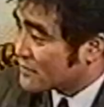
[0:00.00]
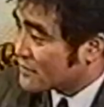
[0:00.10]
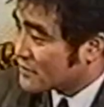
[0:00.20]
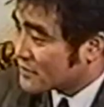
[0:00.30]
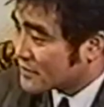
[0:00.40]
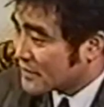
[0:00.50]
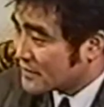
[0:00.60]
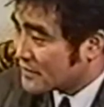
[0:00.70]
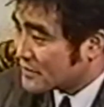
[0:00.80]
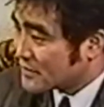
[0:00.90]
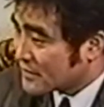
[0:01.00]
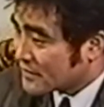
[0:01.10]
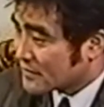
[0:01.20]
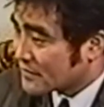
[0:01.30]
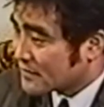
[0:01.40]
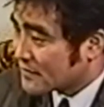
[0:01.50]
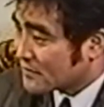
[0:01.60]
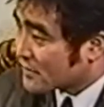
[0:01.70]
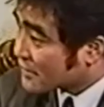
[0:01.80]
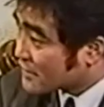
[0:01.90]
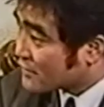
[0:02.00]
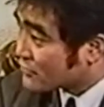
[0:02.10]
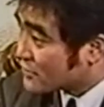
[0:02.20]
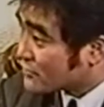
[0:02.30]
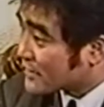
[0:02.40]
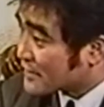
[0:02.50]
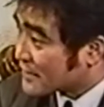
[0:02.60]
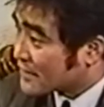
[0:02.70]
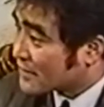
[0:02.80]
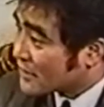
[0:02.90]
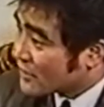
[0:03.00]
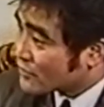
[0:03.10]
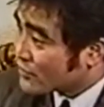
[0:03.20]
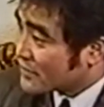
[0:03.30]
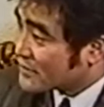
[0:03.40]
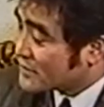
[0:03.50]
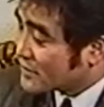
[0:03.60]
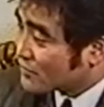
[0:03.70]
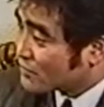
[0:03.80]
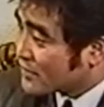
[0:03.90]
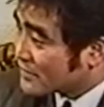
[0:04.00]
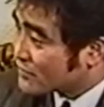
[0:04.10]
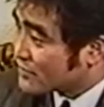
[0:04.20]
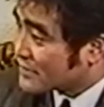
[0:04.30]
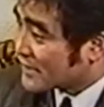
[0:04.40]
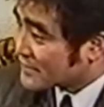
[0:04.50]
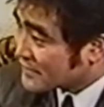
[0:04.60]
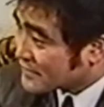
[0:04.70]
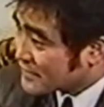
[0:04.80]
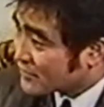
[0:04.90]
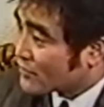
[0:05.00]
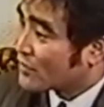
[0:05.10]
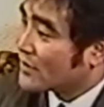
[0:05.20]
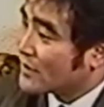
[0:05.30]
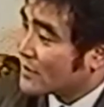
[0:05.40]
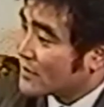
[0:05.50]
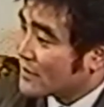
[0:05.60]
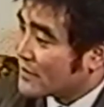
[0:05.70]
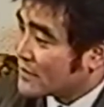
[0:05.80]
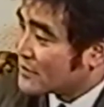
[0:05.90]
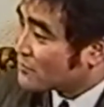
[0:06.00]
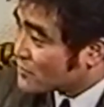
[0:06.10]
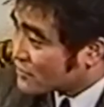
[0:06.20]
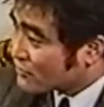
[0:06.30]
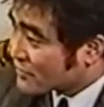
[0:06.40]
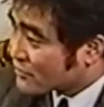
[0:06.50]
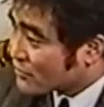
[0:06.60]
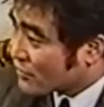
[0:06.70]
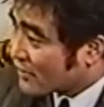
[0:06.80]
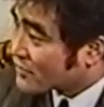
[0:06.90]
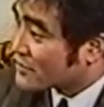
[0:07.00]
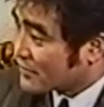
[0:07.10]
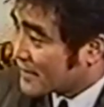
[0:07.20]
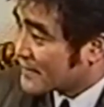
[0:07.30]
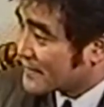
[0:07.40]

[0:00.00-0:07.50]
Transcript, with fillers: 実際に1年たったのは事実なんだから、うん、そういった1年のブランクに関しての、えー、気持ちっていうのはちょっと変わってるか